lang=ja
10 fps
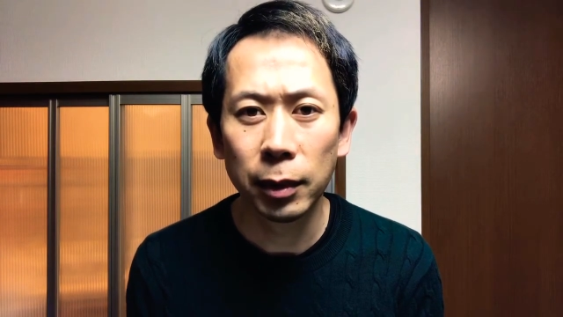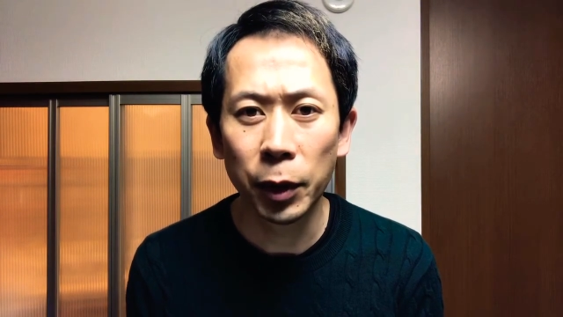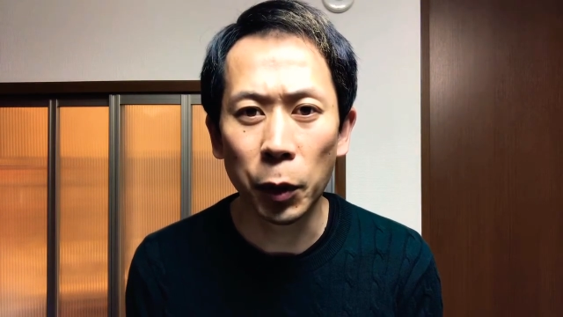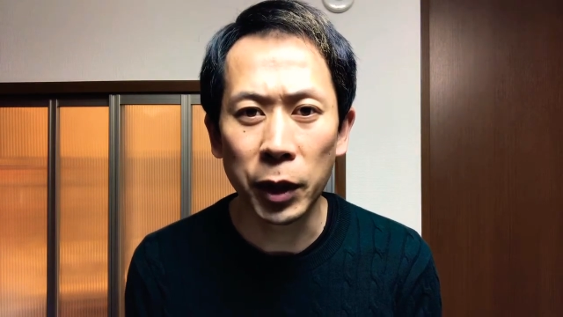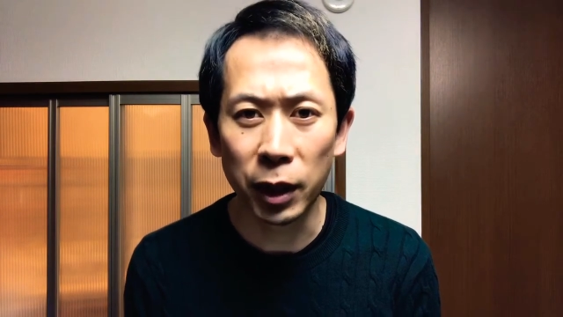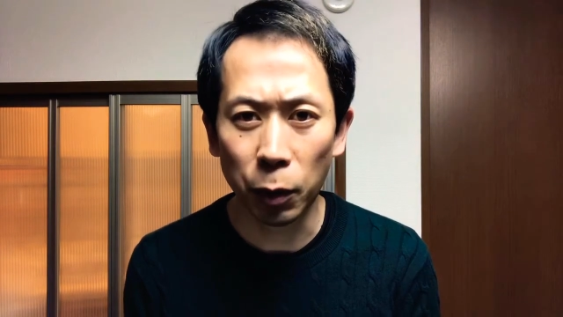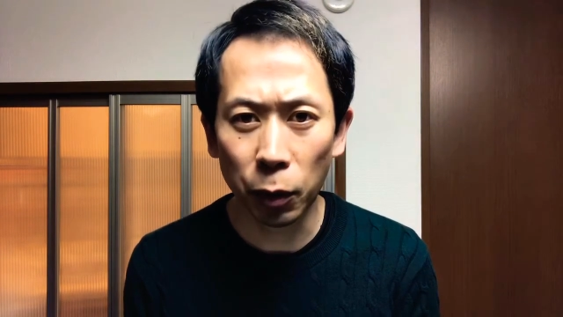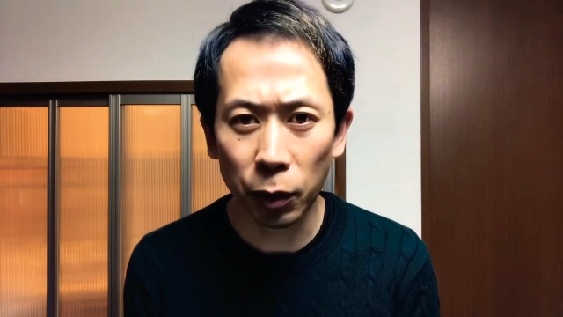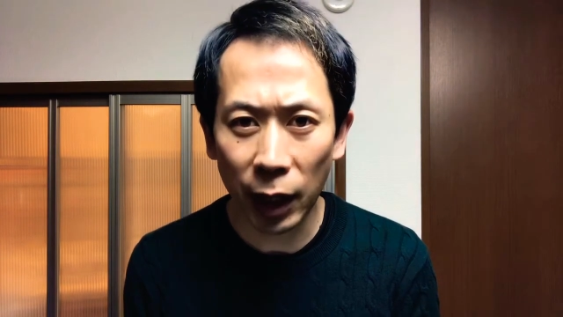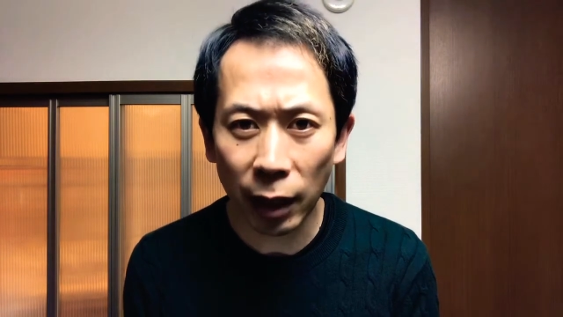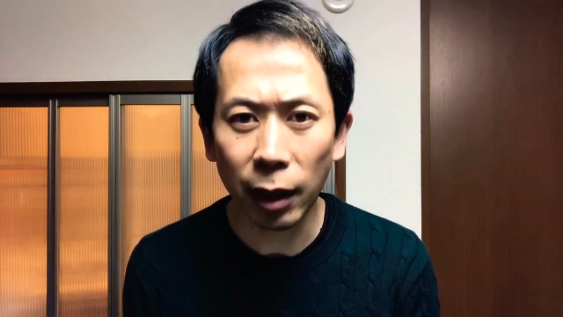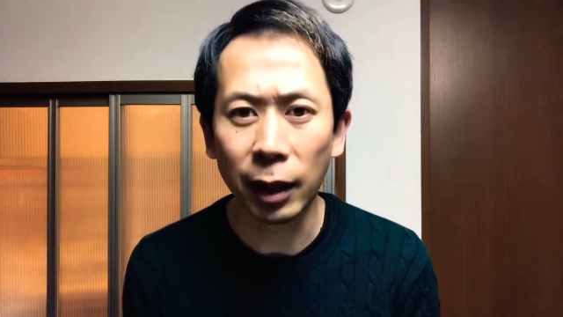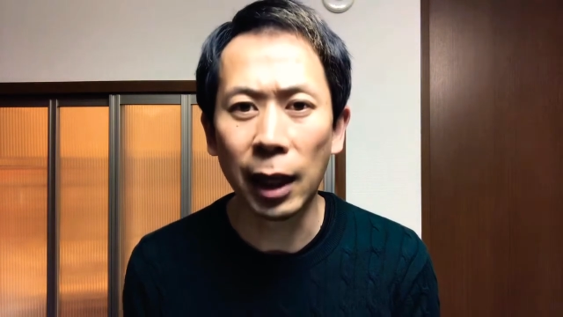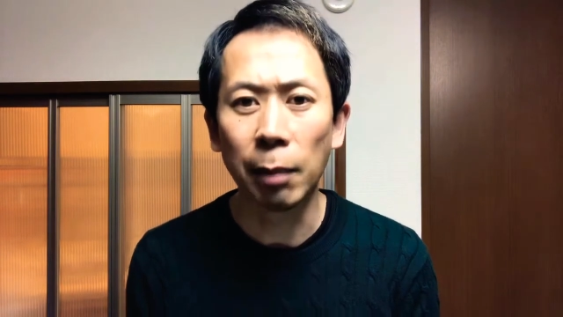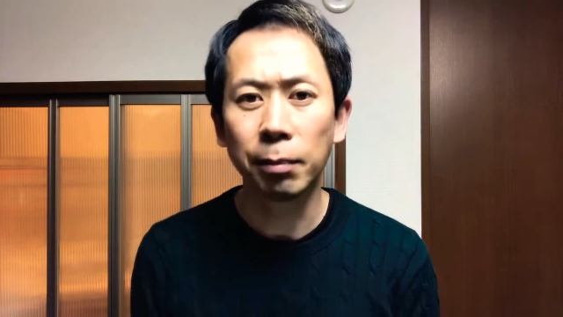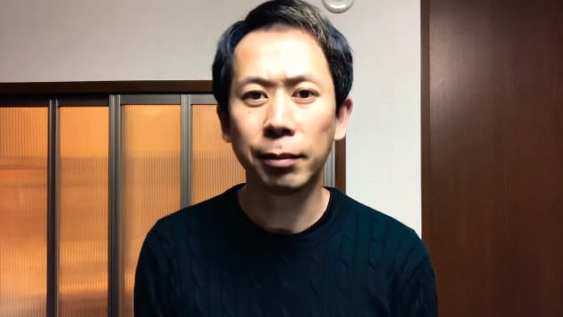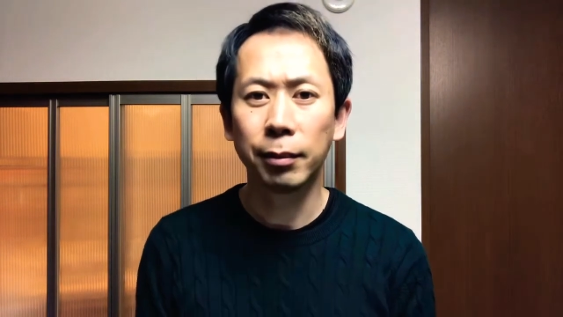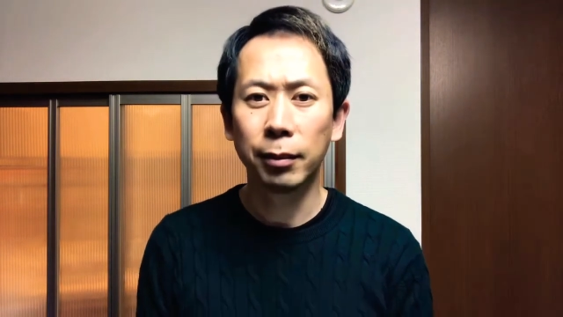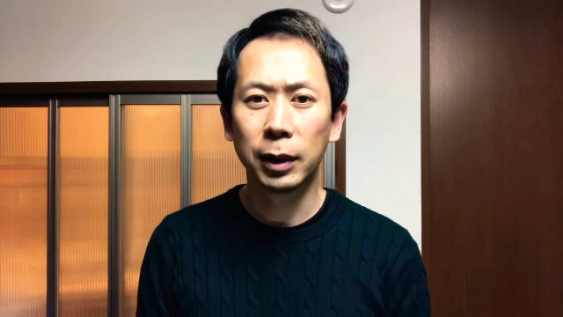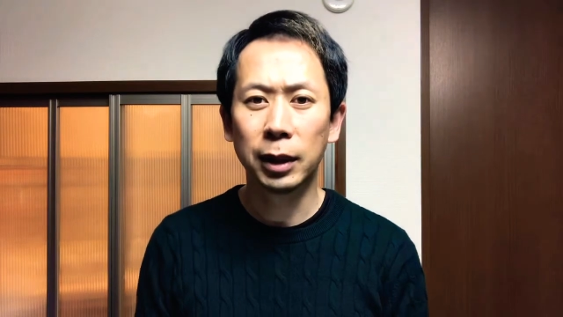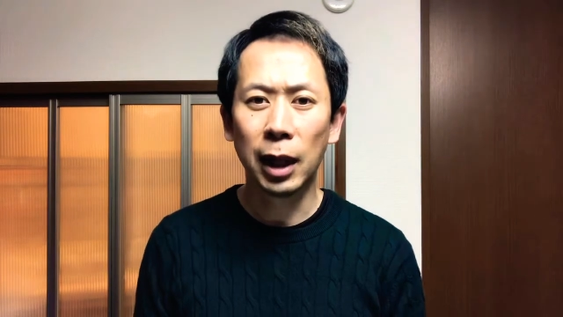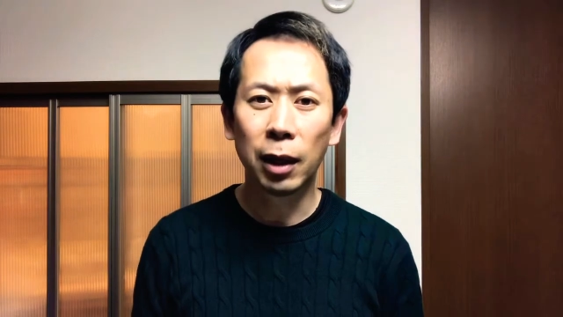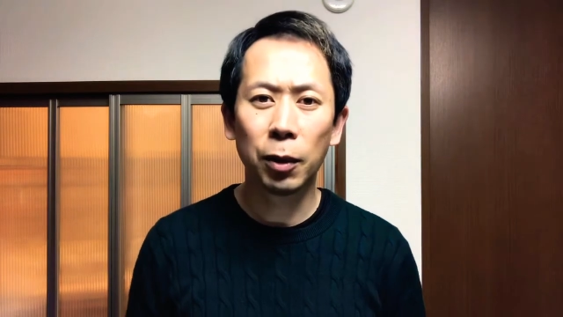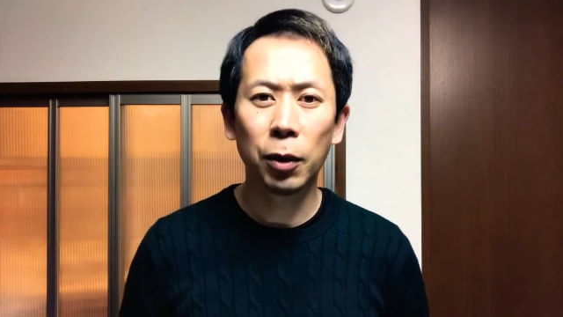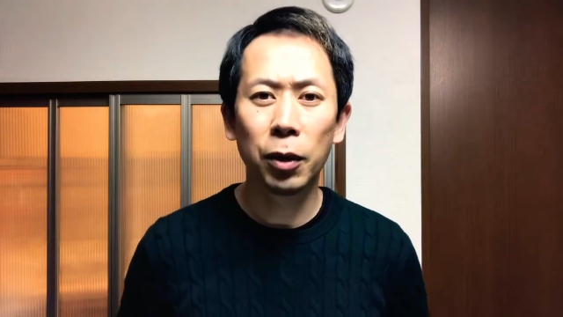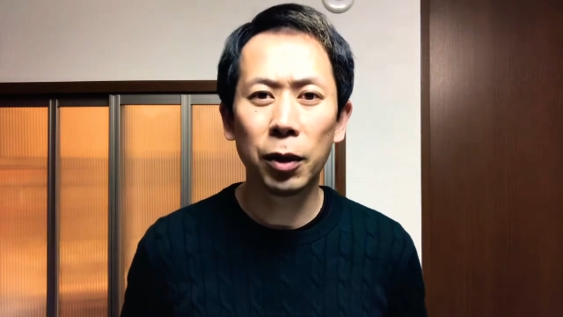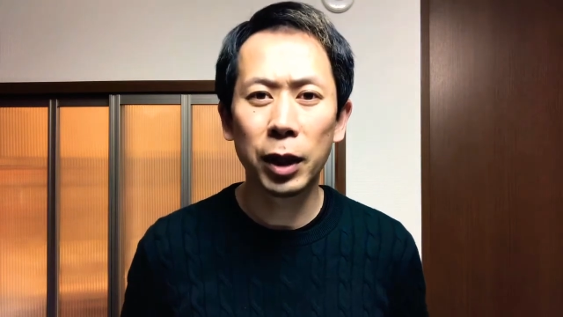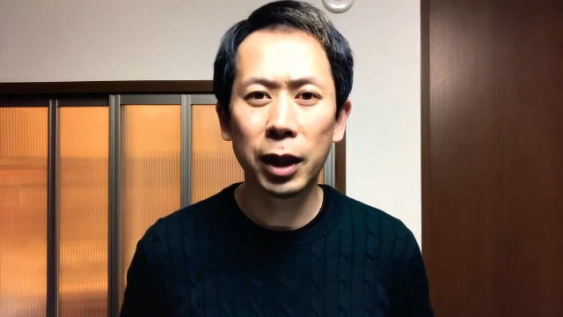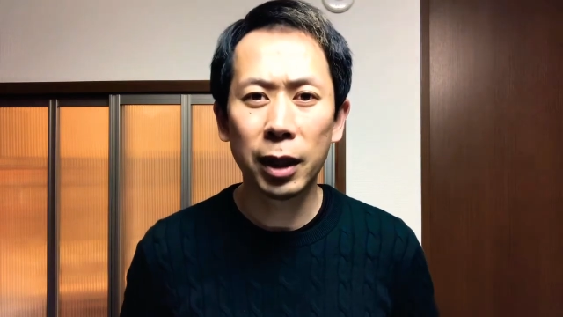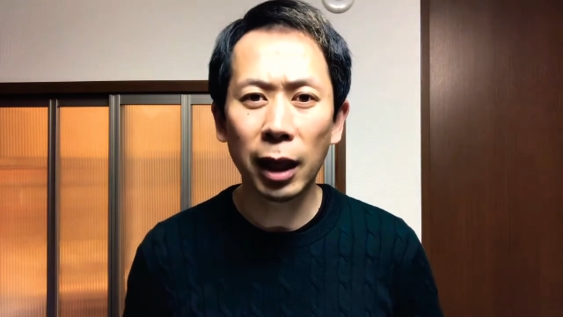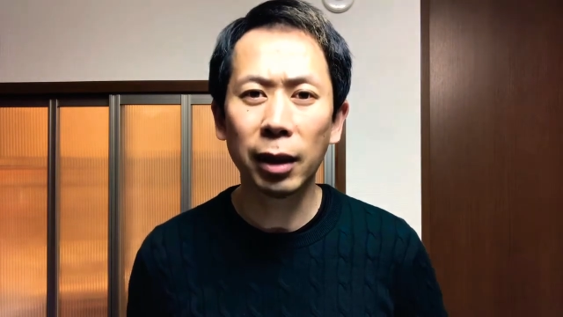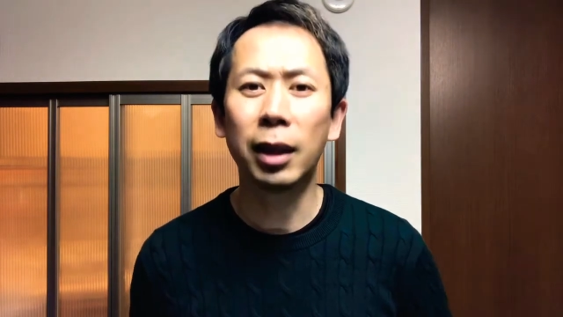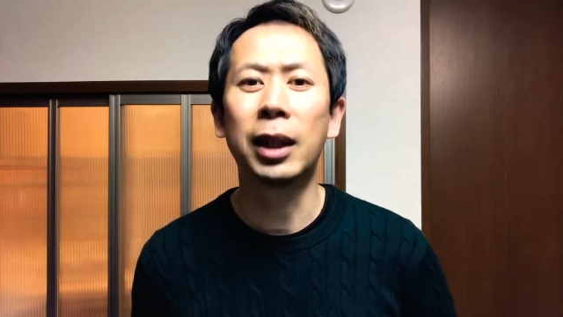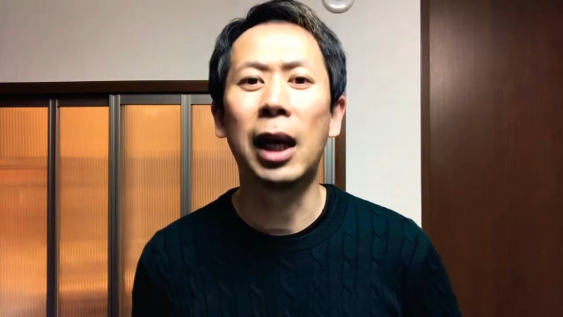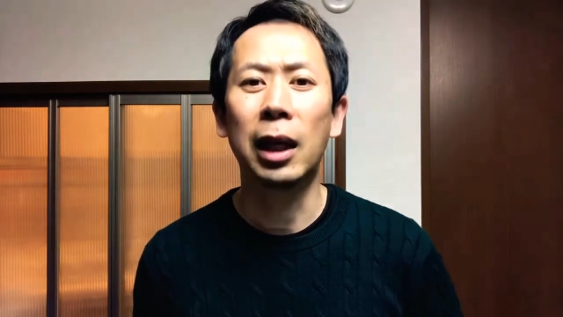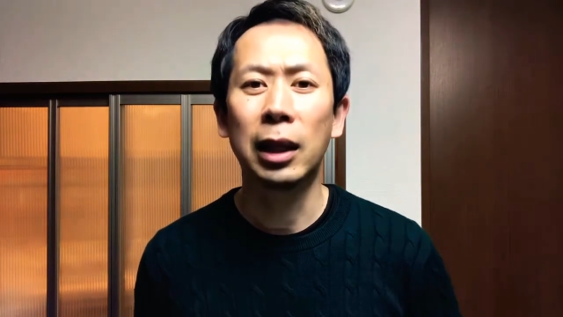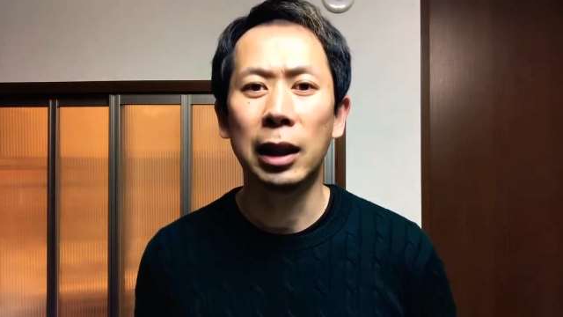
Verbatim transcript: 今日仕事だった方学校行ったって方